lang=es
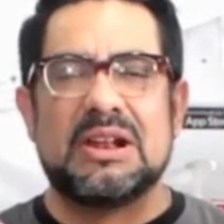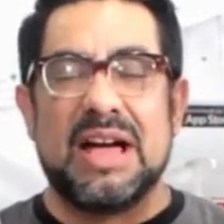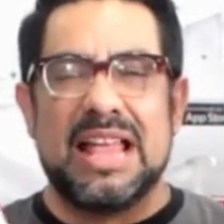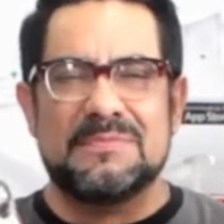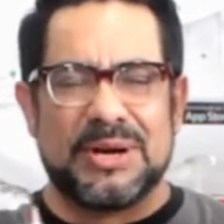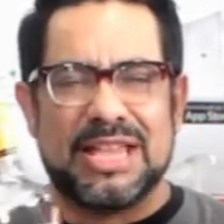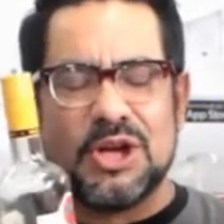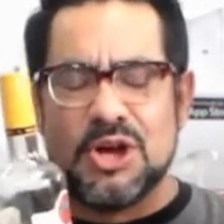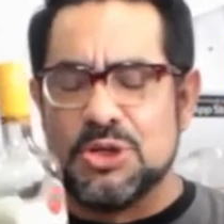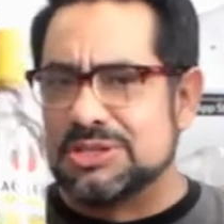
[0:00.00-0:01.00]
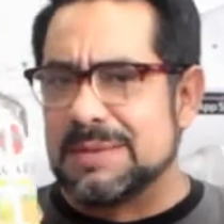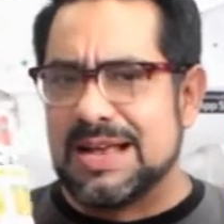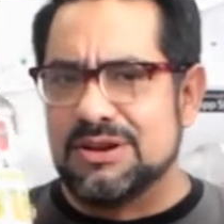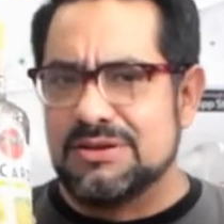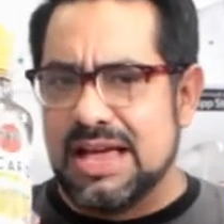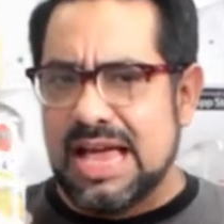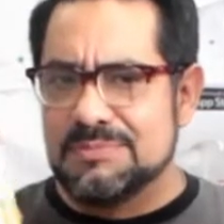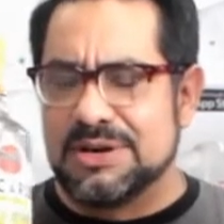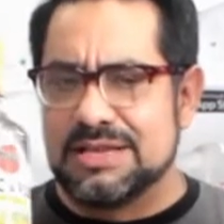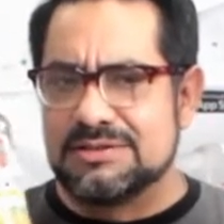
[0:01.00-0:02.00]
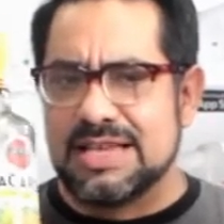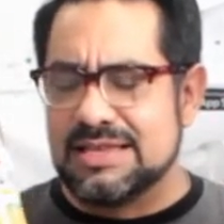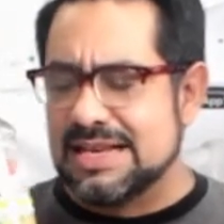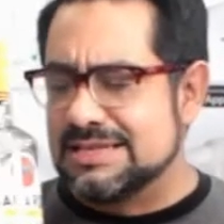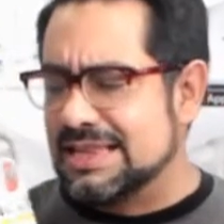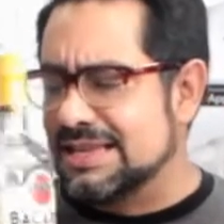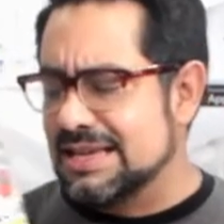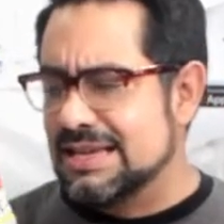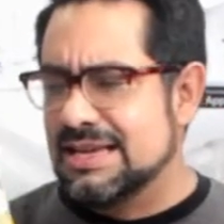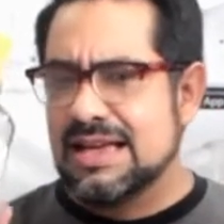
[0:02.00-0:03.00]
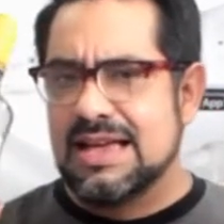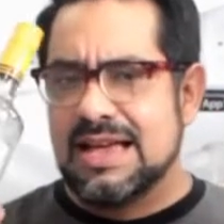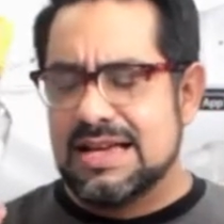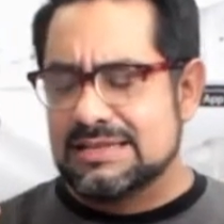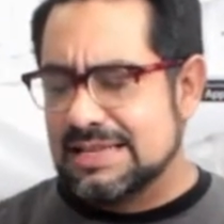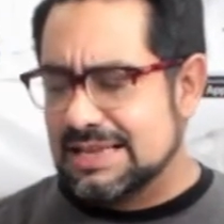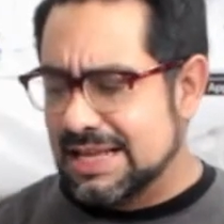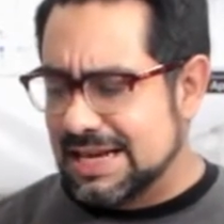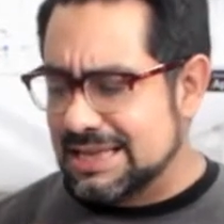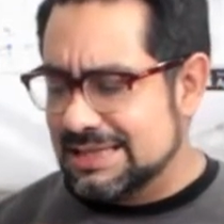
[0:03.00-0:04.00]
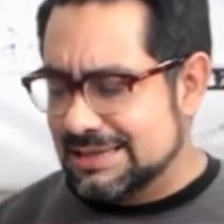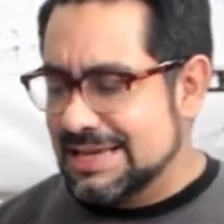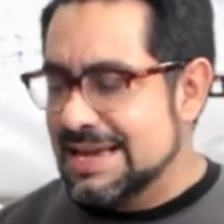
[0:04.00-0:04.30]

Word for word: Pero el mojito no está malo. el mojito está interesante. Es interesante.